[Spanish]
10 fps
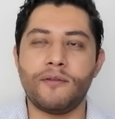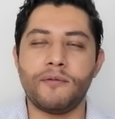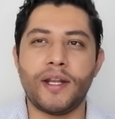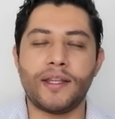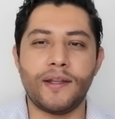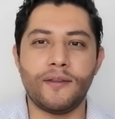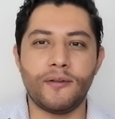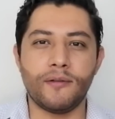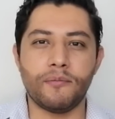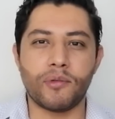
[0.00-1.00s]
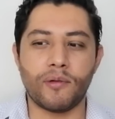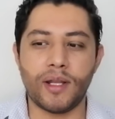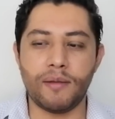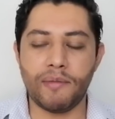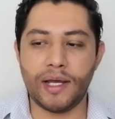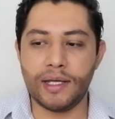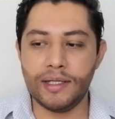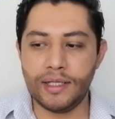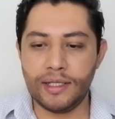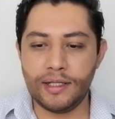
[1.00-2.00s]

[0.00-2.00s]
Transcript: no hubiera tenido ningún problema,